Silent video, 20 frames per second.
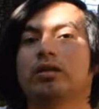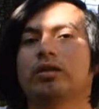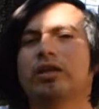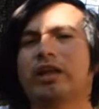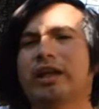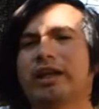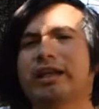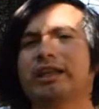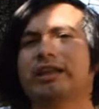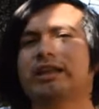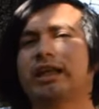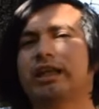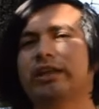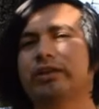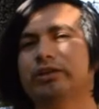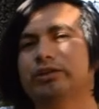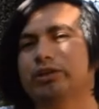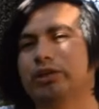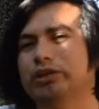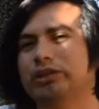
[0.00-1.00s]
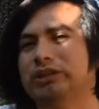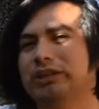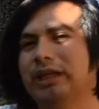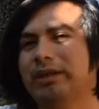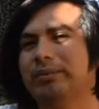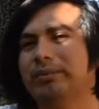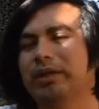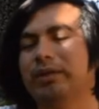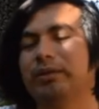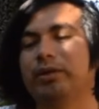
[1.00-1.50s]
Hola, ¿qué tal? Yo soy
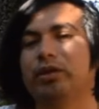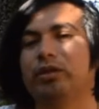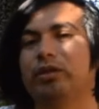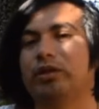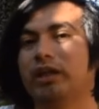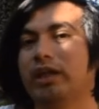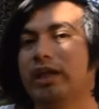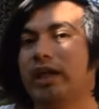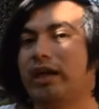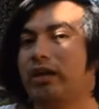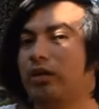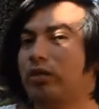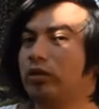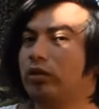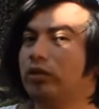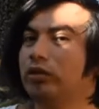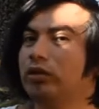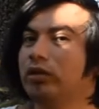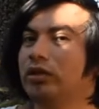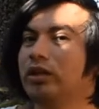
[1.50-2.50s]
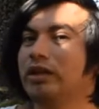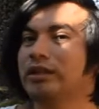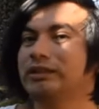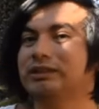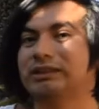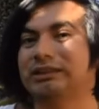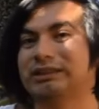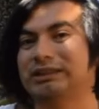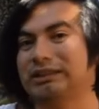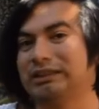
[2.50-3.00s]
Sam de Biología con
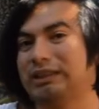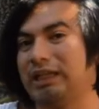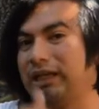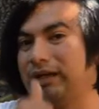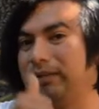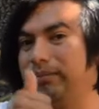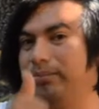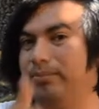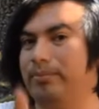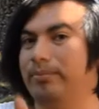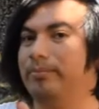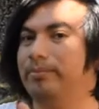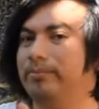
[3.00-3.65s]
Sam.